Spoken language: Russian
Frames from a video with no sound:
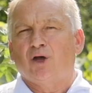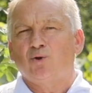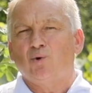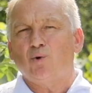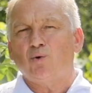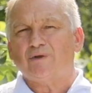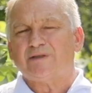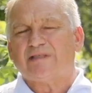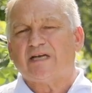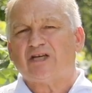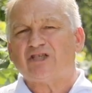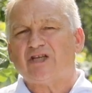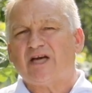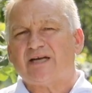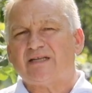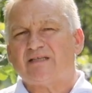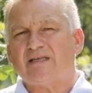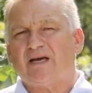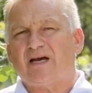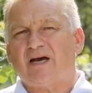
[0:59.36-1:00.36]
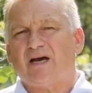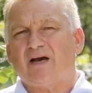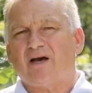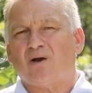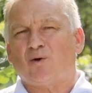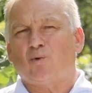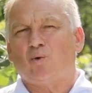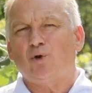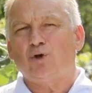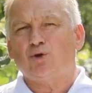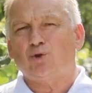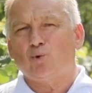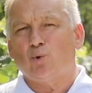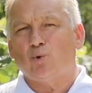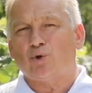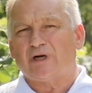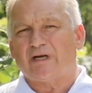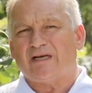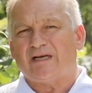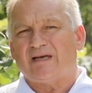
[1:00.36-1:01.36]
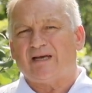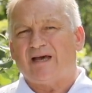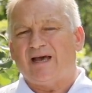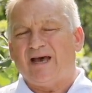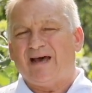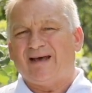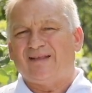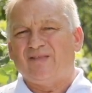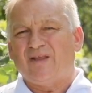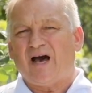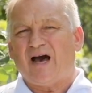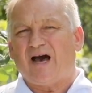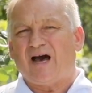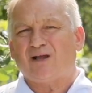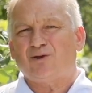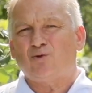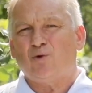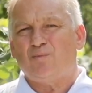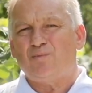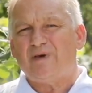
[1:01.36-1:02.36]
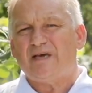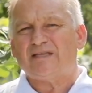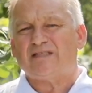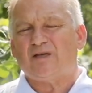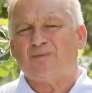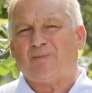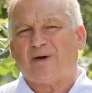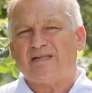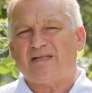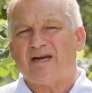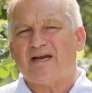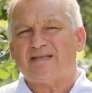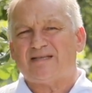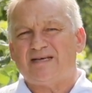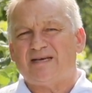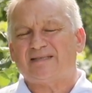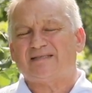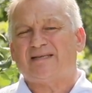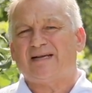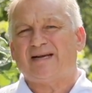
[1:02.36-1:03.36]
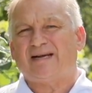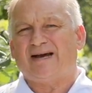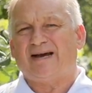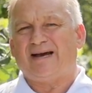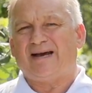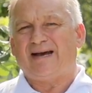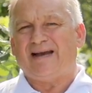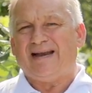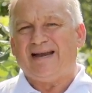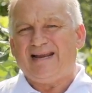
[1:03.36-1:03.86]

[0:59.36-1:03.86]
Ну, сажать э, культуры на одном месте подряд несколько